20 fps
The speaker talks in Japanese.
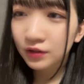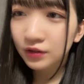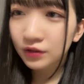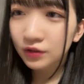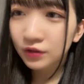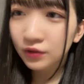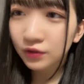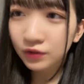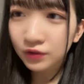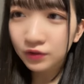
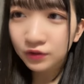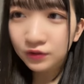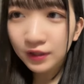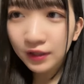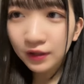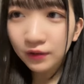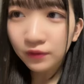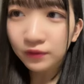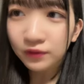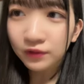15周
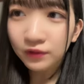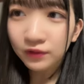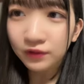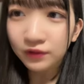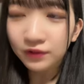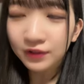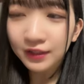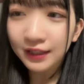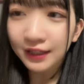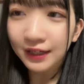年婚の
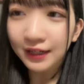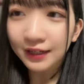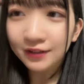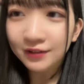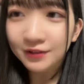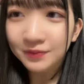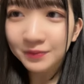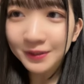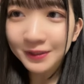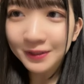入金完
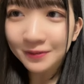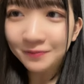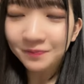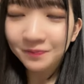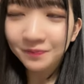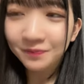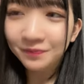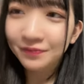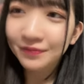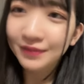了しました
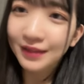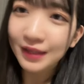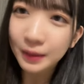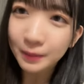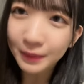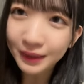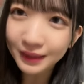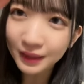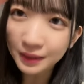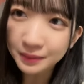
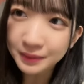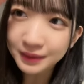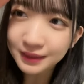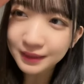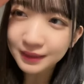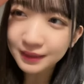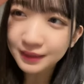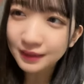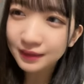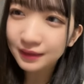待ってま
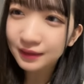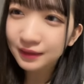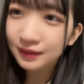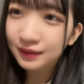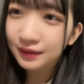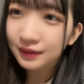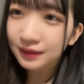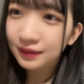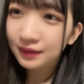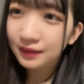す
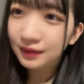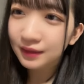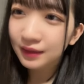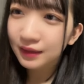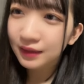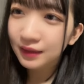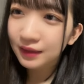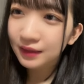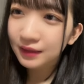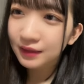
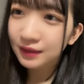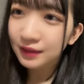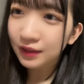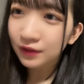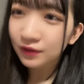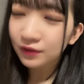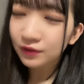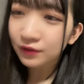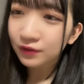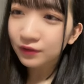
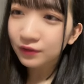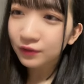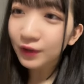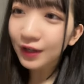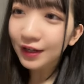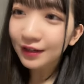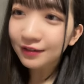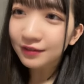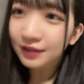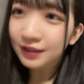チケホルコン
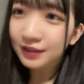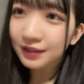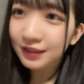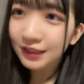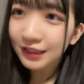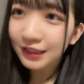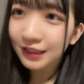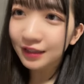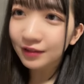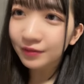わ嬉
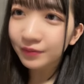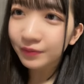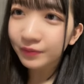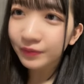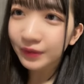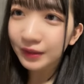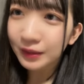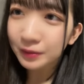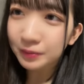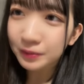しい
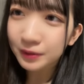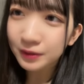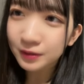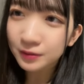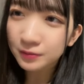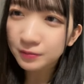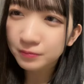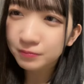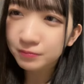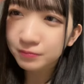待ってま
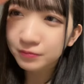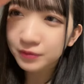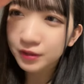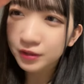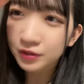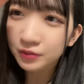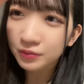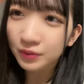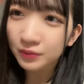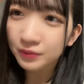す
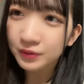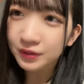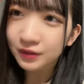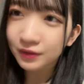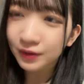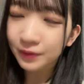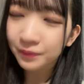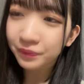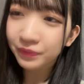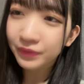キューブでも
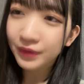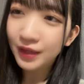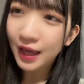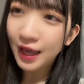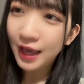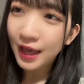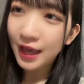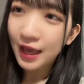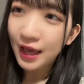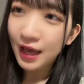次は
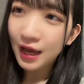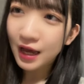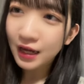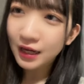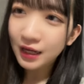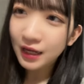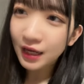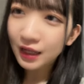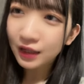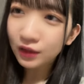あ
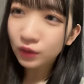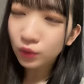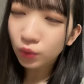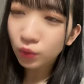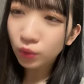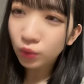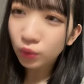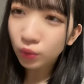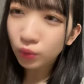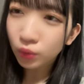りが
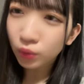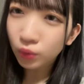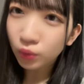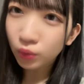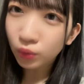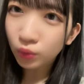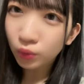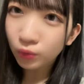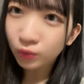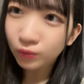
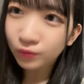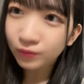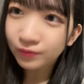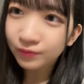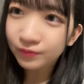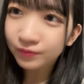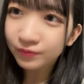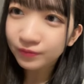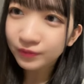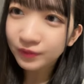と
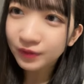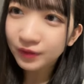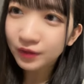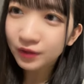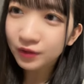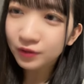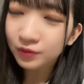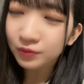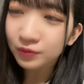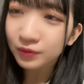
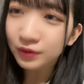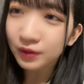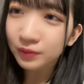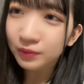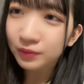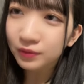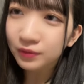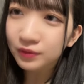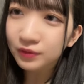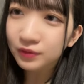うキューブで
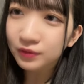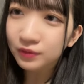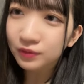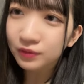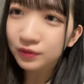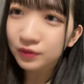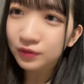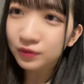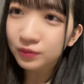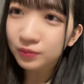もそう
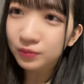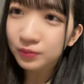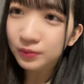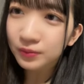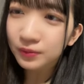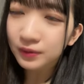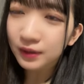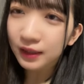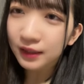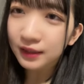キュー
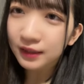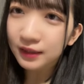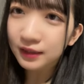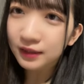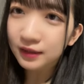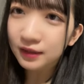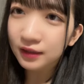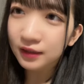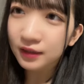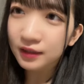ブ会いに
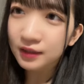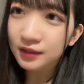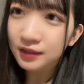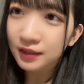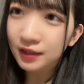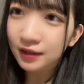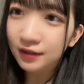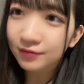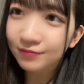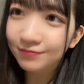来てねじゃあ